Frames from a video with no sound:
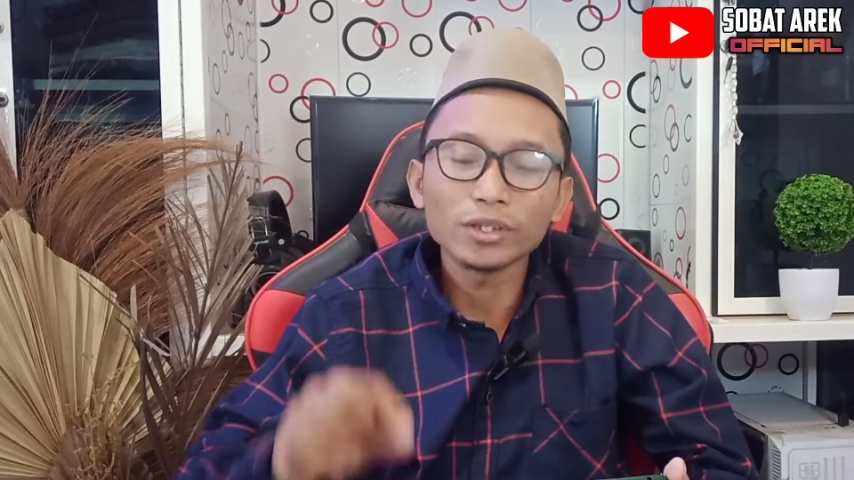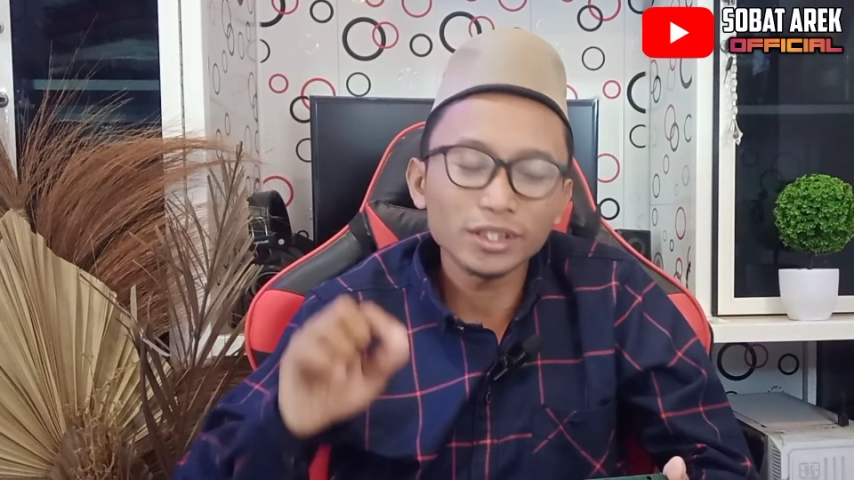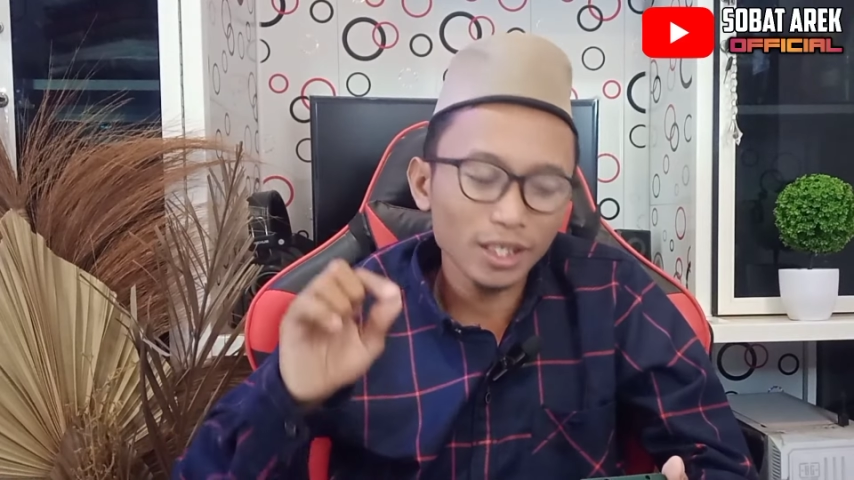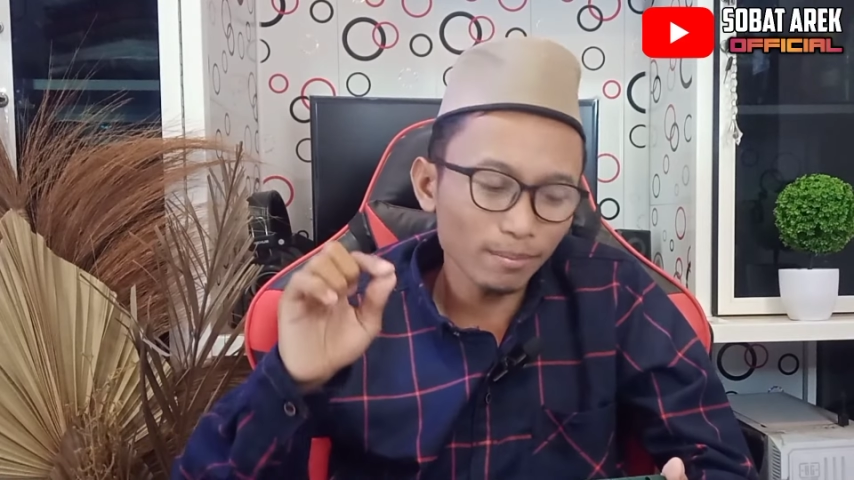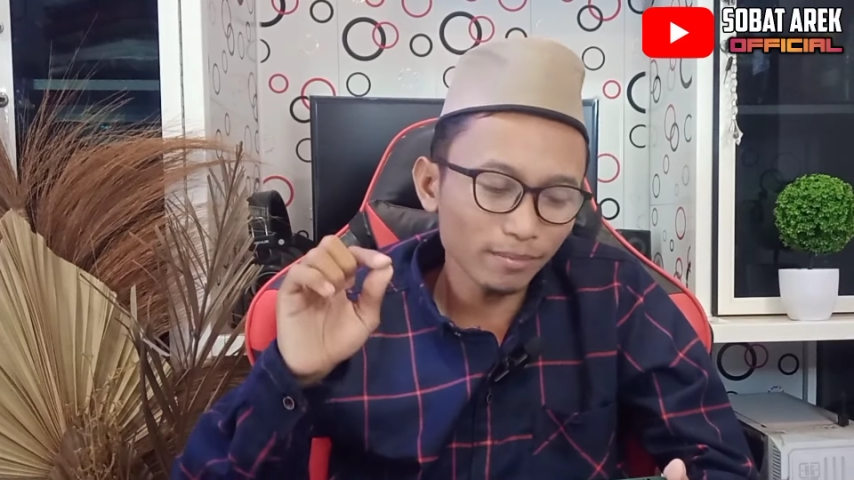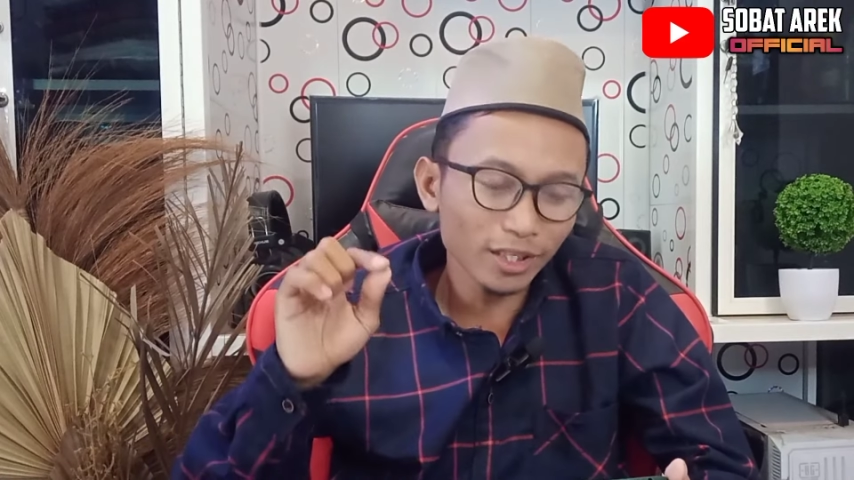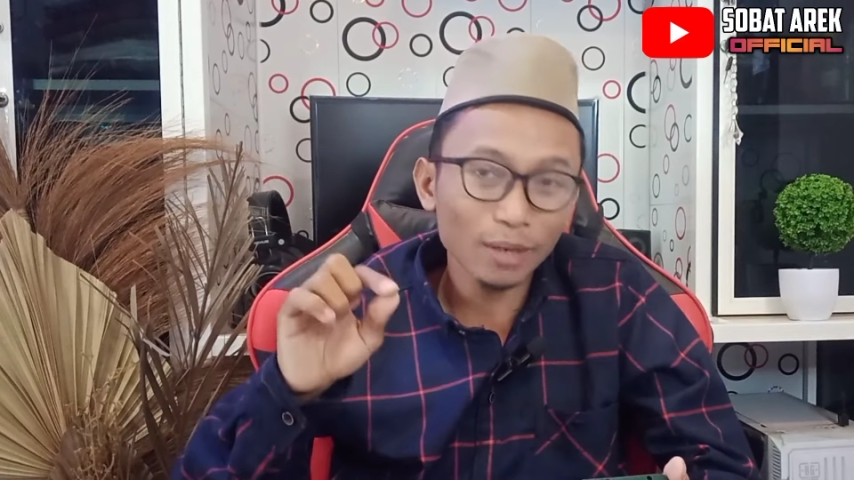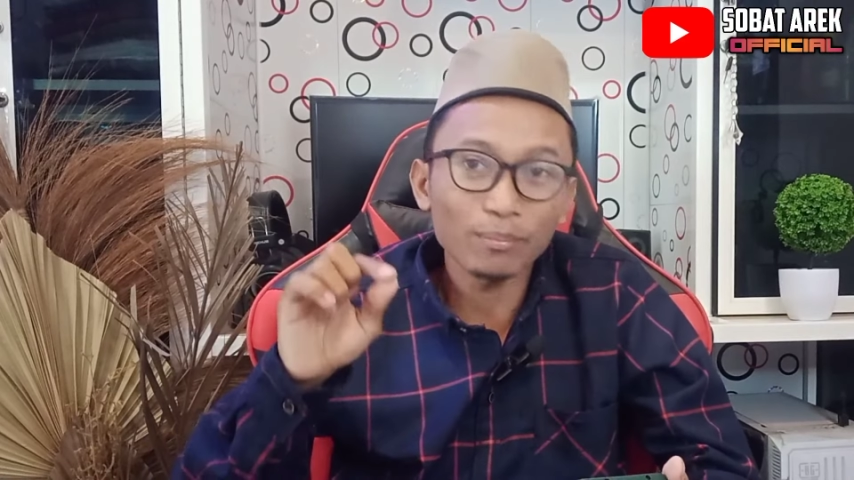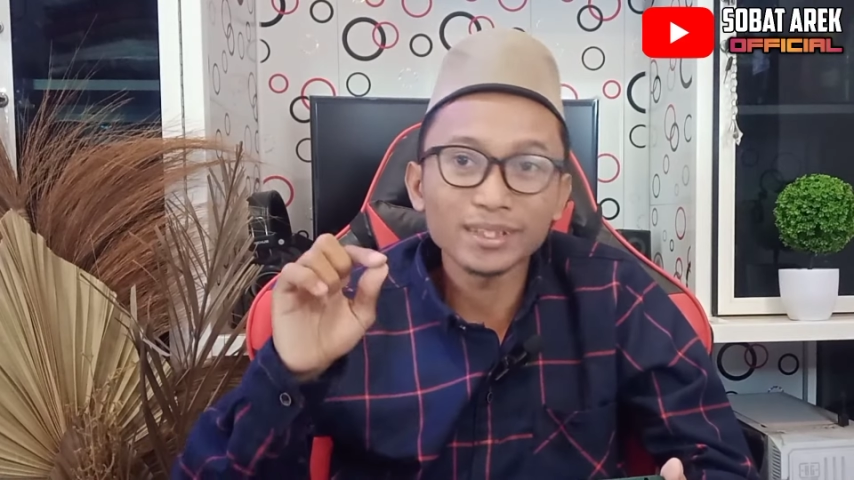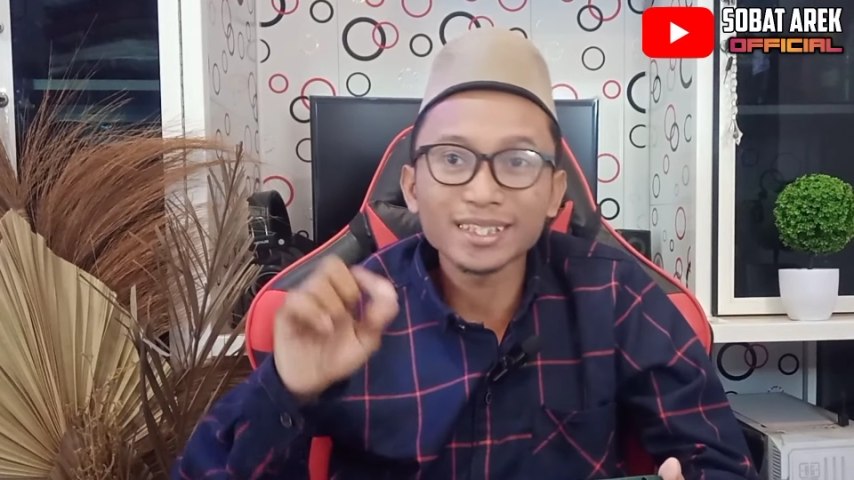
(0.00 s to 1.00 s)
muslim
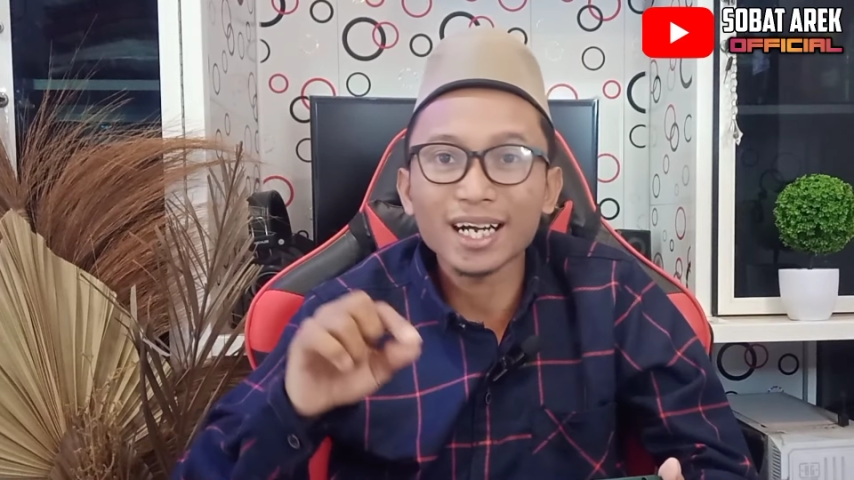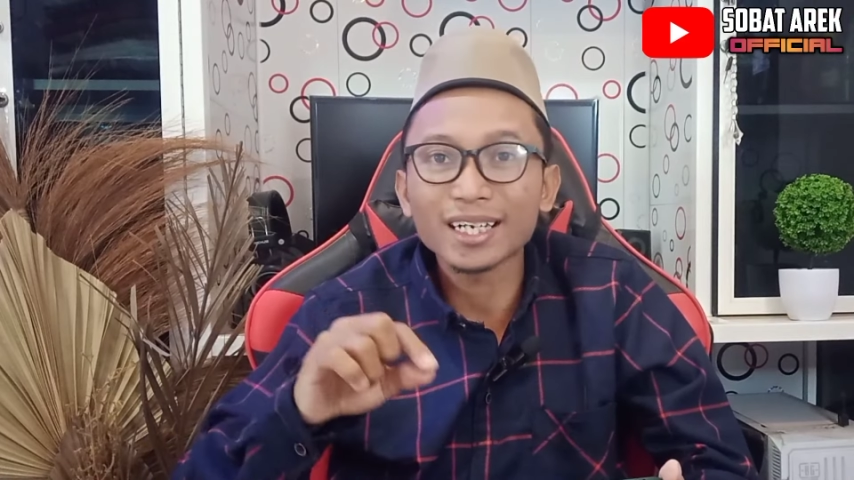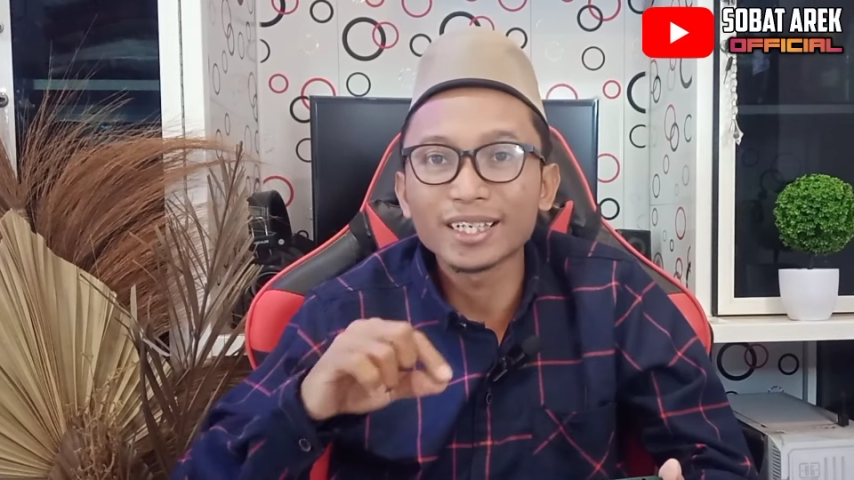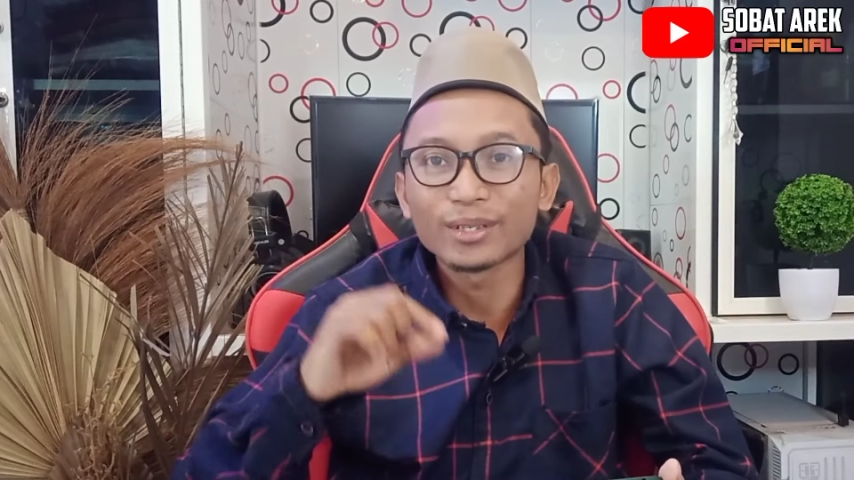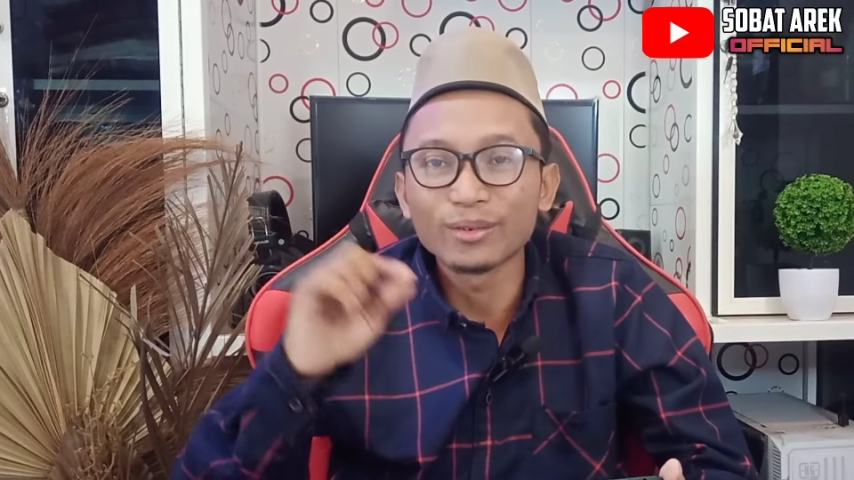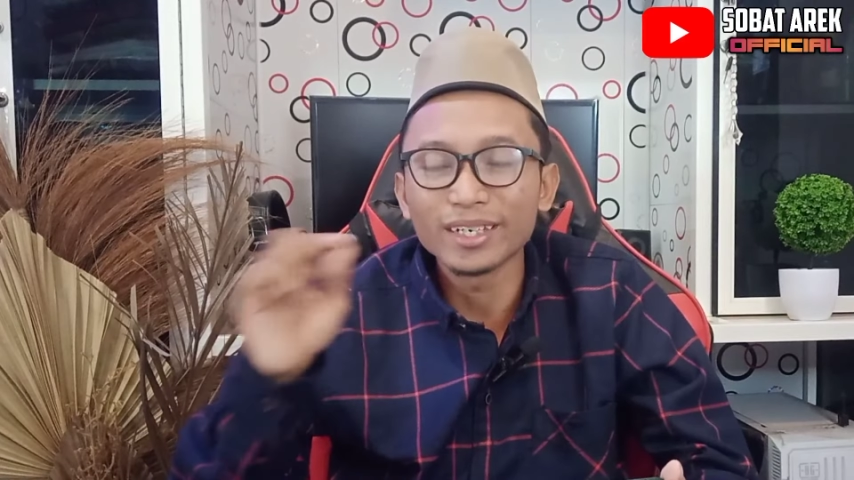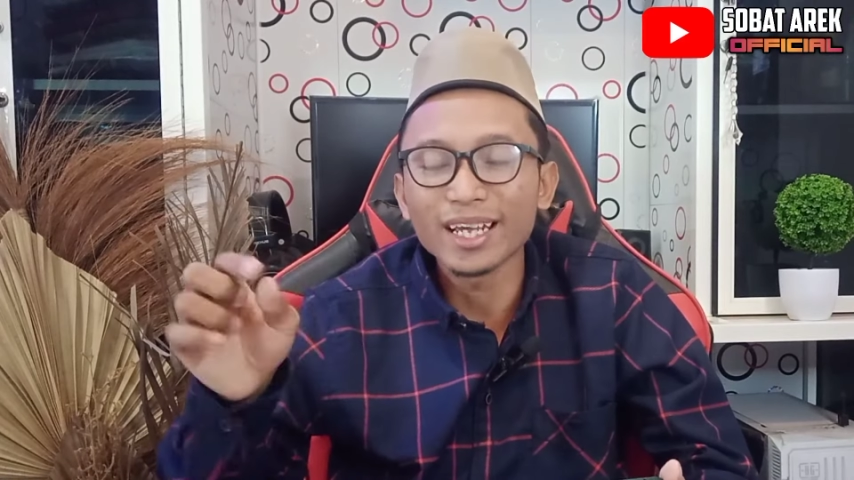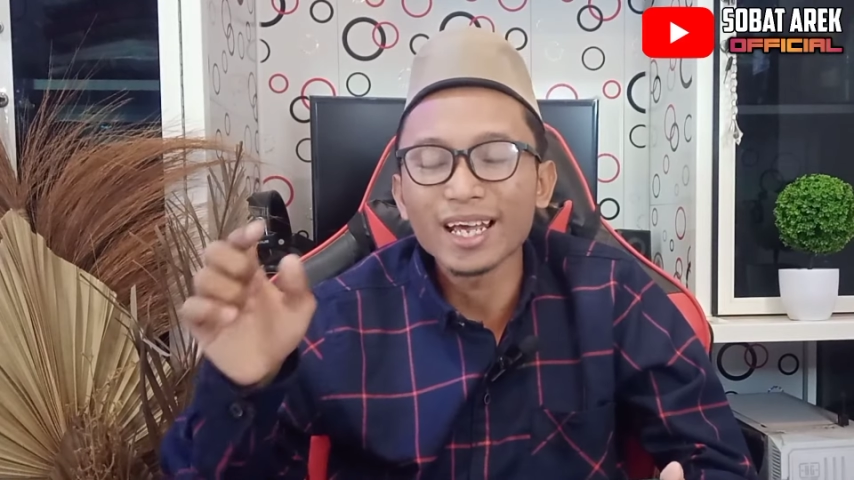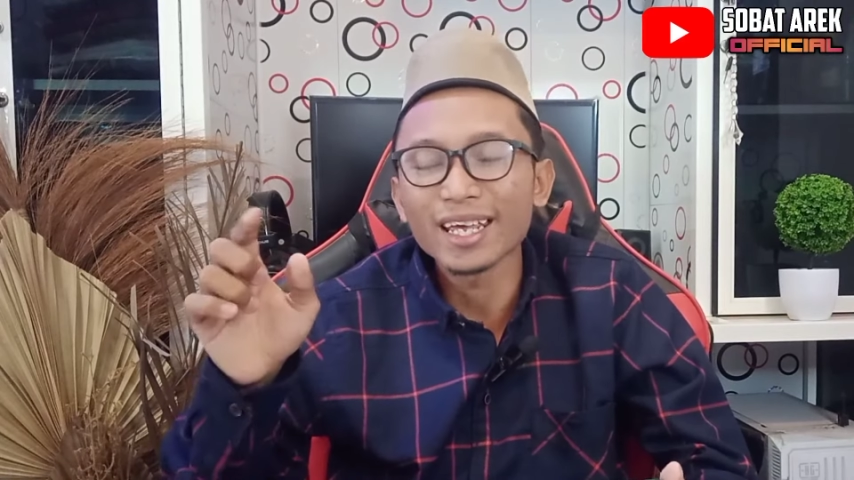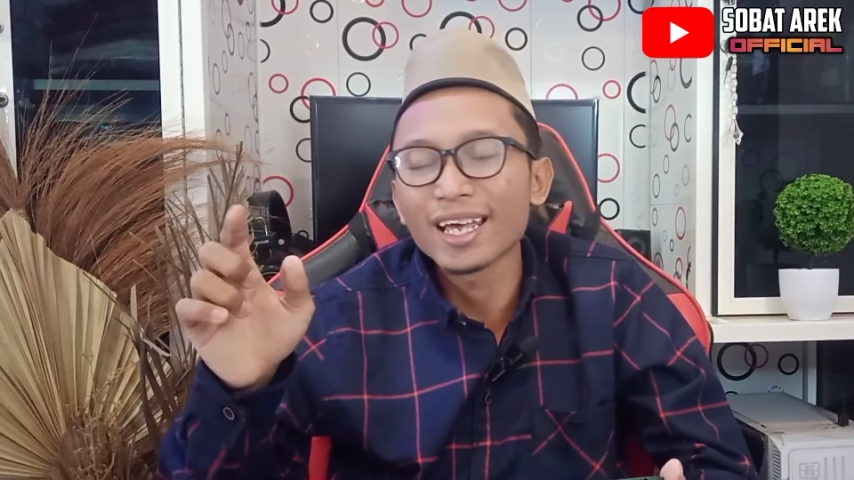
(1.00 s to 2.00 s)
terbesar di
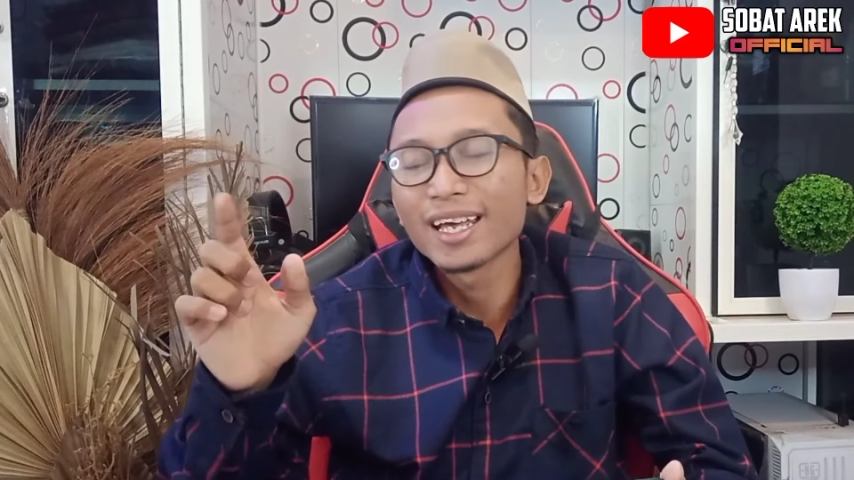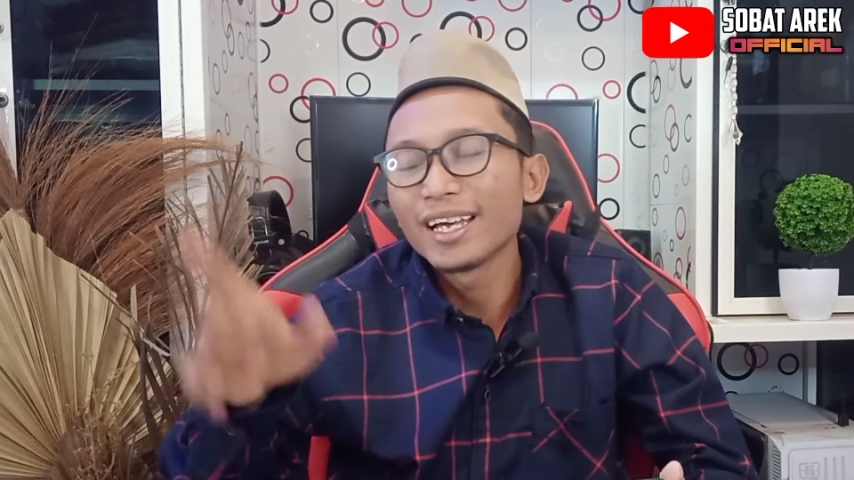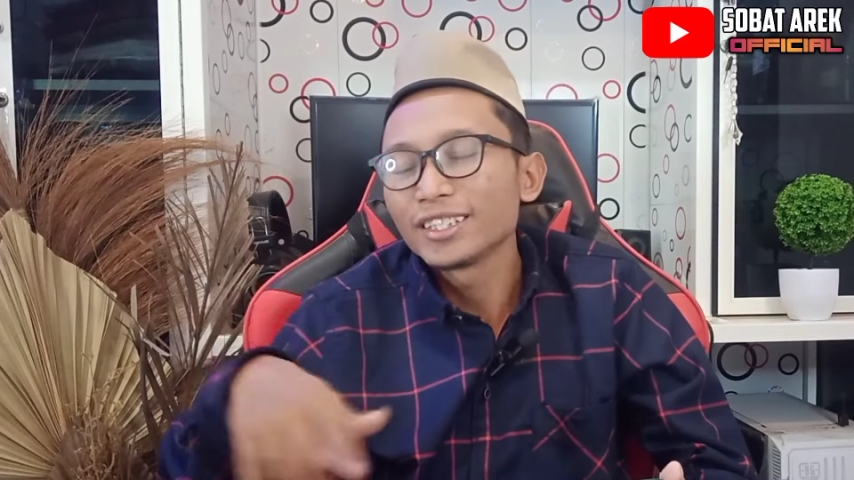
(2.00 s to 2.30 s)
dunia ya.